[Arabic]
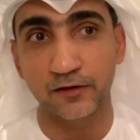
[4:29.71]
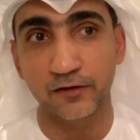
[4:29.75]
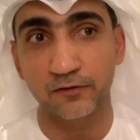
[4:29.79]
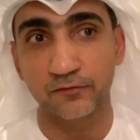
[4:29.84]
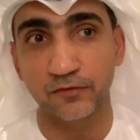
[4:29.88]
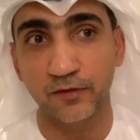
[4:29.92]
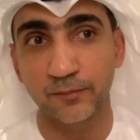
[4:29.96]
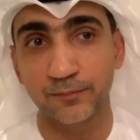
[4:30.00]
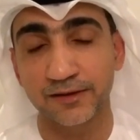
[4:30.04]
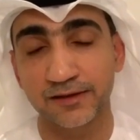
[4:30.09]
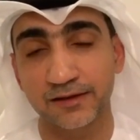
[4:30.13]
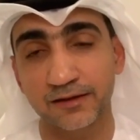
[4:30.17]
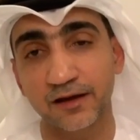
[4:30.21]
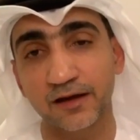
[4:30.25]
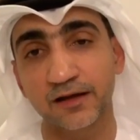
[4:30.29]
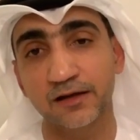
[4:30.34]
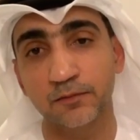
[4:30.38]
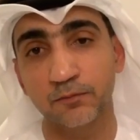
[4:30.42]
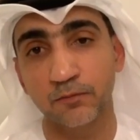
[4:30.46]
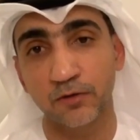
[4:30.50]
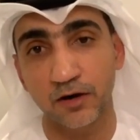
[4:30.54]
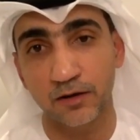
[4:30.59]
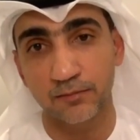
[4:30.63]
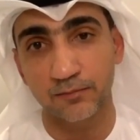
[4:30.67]
فبالتالي
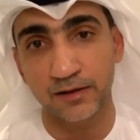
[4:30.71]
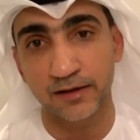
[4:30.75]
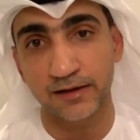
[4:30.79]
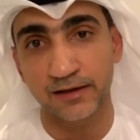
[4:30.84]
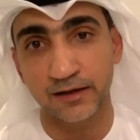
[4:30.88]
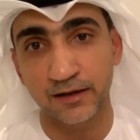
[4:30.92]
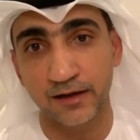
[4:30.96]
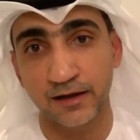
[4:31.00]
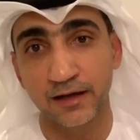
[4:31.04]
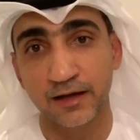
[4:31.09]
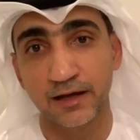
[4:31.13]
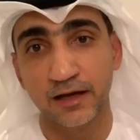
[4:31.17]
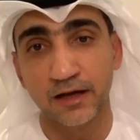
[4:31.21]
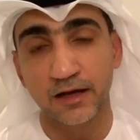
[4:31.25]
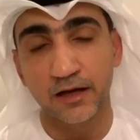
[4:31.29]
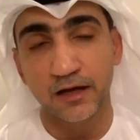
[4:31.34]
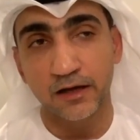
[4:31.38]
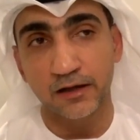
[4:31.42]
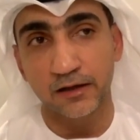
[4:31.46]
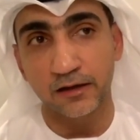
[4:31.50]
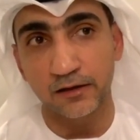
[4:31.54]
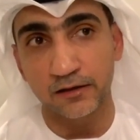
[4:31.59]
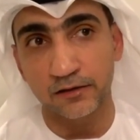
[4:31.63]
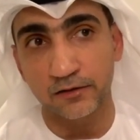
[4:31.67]
مهم أن
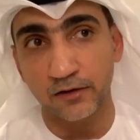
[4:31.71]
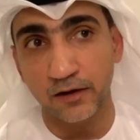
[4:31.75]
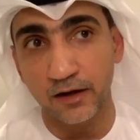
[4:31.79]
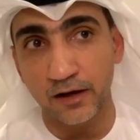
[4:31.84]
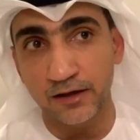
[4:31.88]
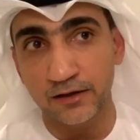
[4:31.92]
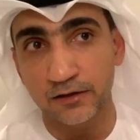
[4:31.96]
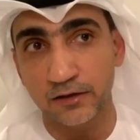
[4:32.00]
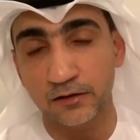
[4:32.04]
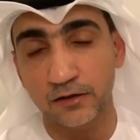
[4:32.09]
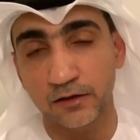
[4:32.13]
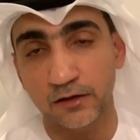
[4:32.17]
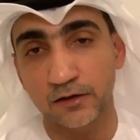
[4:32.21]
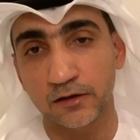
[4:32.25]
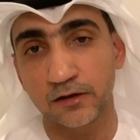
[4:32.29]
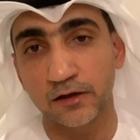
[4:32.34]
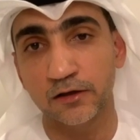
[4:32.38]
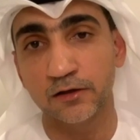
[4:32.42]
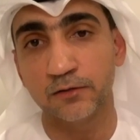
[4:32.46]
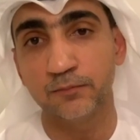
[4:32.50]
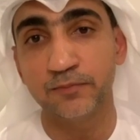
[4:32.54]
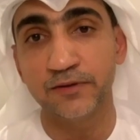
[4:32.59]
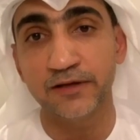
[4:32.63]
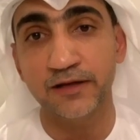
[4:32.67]
نراعي
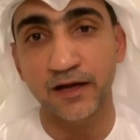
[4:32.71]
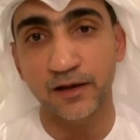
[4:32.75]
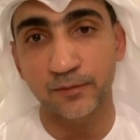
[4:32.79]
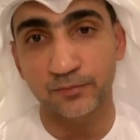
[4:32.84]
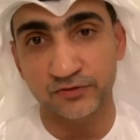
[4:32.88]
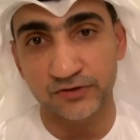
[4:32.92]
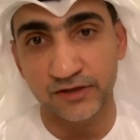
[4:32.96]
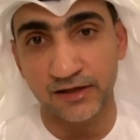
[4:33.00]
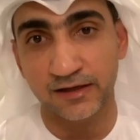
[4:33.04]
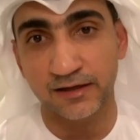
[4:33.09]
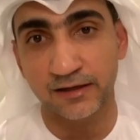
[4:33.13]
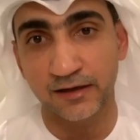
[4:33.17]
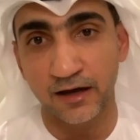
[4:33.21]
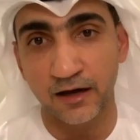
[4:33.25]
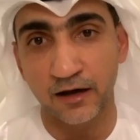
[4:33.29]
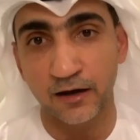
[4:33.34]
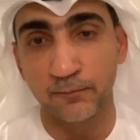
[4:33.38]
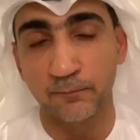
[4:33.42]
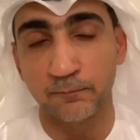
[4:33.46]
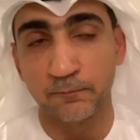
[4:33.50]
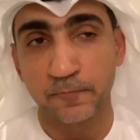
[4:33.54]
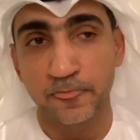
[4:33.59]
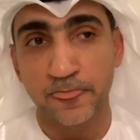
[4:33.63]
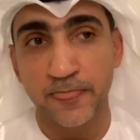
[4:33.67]
البيئة بشكل
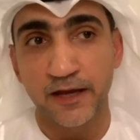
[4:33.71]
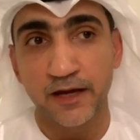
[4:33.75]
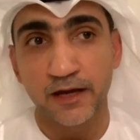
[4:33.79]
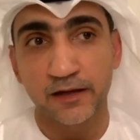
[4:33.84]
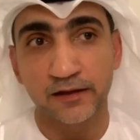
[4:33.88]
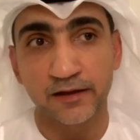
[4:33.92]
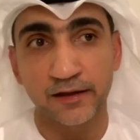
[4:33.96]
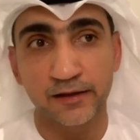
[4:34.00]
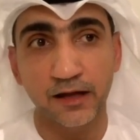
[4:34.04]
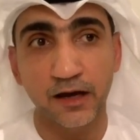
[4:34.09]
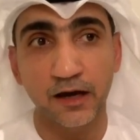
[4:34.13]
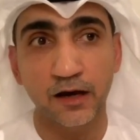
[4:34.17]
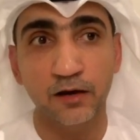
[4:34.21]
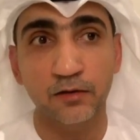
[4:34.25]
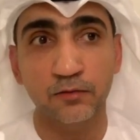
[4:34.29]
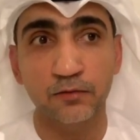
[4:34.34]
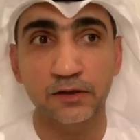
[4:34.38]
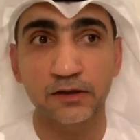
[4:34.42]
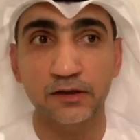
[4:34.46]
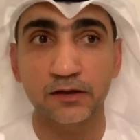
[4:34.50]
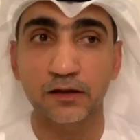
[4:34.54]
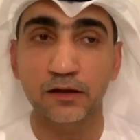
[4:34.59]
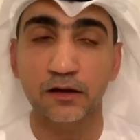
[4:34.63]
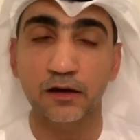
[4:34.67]
عام
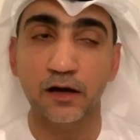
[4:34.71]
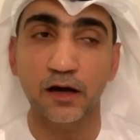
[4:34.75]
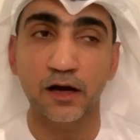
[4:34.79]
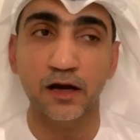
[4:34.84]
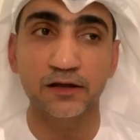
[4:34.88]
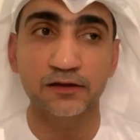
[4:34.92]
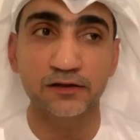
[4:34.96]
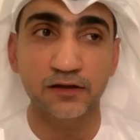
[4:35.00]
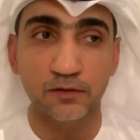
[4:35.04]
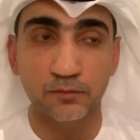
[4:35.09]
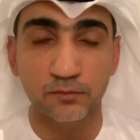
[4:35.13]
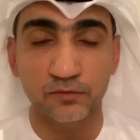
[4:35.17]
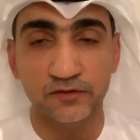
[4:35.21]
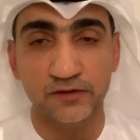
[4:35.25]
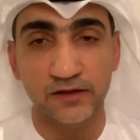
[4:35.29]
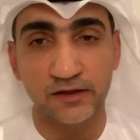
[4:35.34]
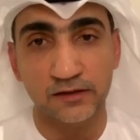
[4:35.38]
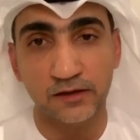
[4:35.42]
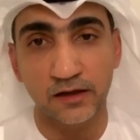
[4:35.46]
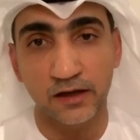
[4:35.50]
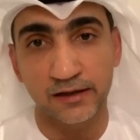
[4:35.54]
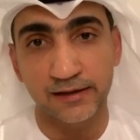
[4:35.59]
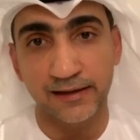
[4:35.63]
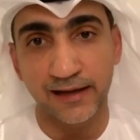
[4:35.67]
نحاول قدر
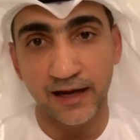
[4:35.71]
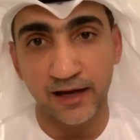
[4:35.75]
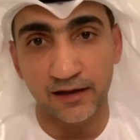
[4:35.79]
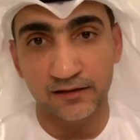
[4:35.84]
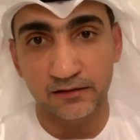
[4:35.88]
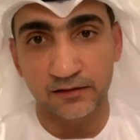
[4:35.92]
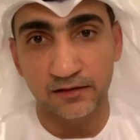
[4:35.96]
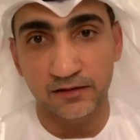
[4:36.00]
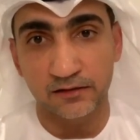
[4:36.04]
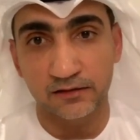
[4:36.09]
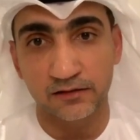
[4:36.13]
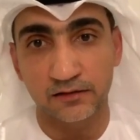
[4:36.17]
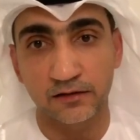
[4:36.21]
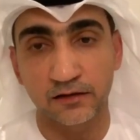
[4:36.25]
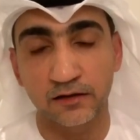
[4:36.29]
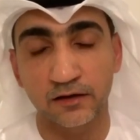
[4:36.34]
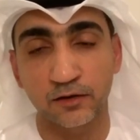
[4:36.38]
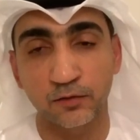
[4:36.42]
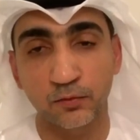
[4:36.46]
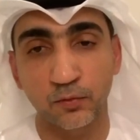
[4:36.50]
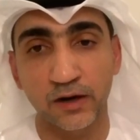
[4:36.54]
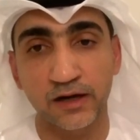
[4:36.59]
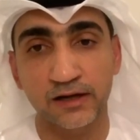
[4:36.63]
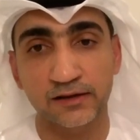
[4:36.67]
المستطاع نحدد
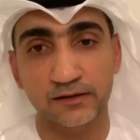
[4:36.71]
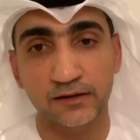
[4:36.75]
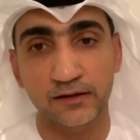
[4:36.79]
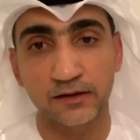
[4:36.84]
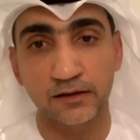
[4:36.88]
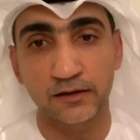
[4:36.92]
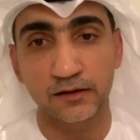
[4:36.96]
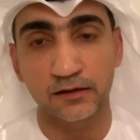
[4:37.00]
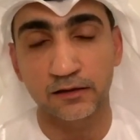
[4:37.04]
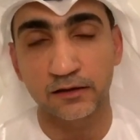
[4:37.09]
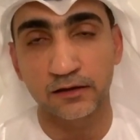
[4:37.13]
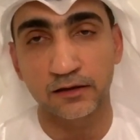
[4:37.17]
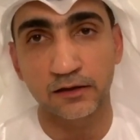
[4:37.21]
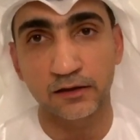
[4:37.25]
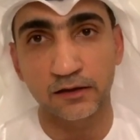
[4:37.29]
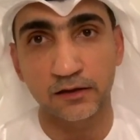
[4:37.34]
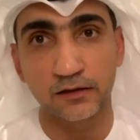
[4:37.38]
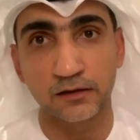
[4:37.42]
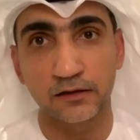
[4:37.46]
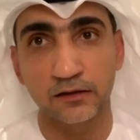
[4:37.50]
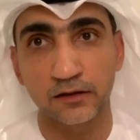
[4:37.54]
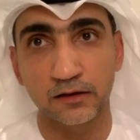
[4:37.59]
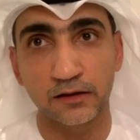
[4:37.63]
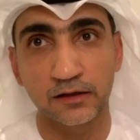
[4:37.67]
آه، وقت
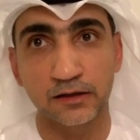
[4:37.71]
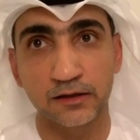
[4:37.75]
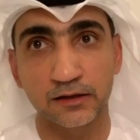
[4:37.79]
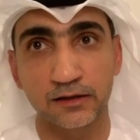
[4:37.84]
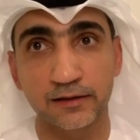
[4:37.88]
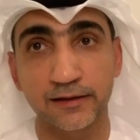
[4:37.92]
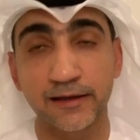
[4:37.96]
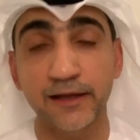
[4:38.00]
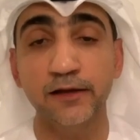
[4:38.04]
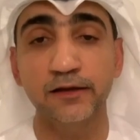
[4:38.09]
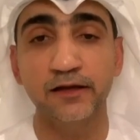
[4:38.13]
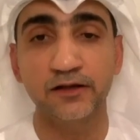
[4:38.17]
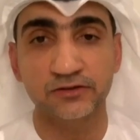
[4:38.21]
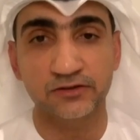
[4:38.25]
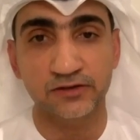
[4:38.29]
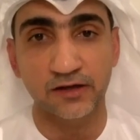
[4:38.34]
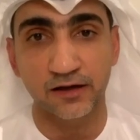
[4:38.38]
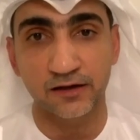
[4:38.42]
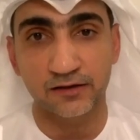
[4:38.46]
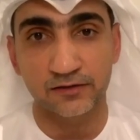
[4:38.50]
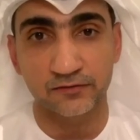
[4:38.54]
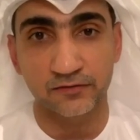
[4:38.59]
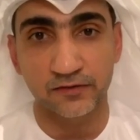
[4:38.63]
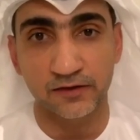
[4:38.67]
اللي نحن
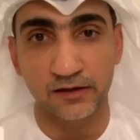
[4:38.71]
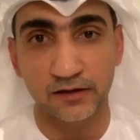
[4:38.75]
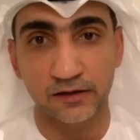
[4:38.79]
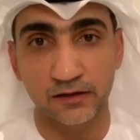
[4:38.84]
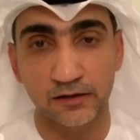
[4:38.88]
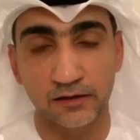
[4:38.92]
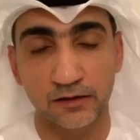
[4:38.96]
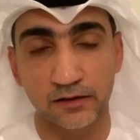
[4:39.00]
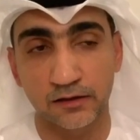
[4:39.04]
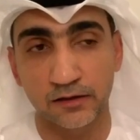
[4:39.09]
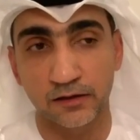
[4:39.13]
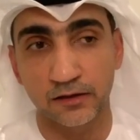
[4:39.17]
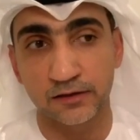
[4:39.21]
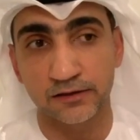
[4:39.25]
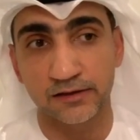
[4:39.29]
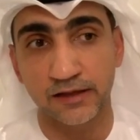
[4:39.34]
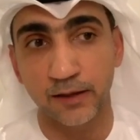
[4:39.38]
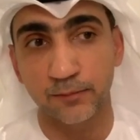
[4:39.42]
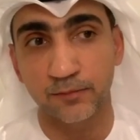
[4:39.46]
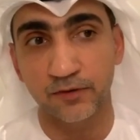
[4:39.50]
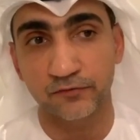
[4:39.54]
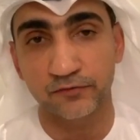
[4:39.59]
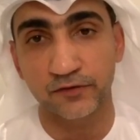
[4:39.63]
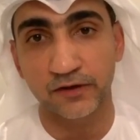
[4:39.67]
نشاهد فيه
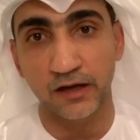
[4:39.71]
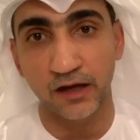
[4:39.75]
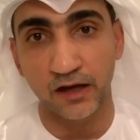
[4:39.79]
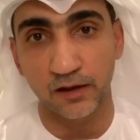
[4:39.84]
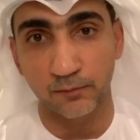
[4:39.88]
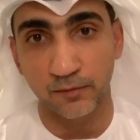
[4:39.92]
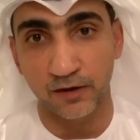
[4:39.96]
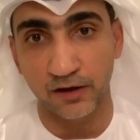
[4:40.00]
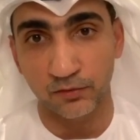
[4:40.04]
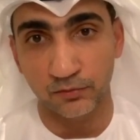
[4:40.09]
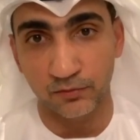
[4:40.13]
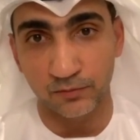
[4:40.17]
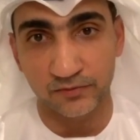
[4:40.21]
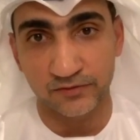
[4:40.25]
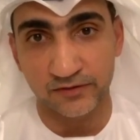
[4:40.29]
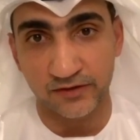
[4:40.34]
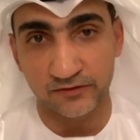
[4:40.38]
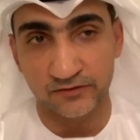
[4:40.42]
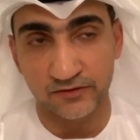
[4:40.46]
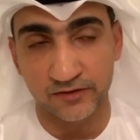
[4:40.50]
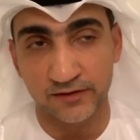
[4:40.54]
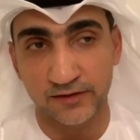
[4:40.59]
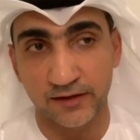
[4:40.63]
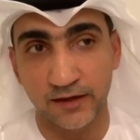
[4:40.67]
نتابع فيه الأخبار
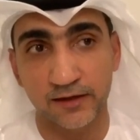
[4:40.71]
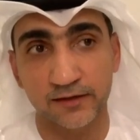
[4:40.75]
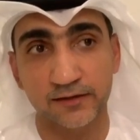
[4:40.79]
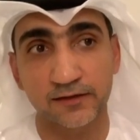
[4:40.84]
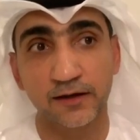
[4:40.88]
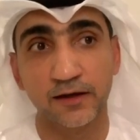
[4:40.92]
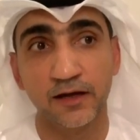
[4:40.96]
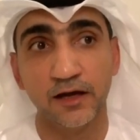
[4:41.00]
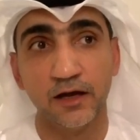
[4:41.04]
والمستجدات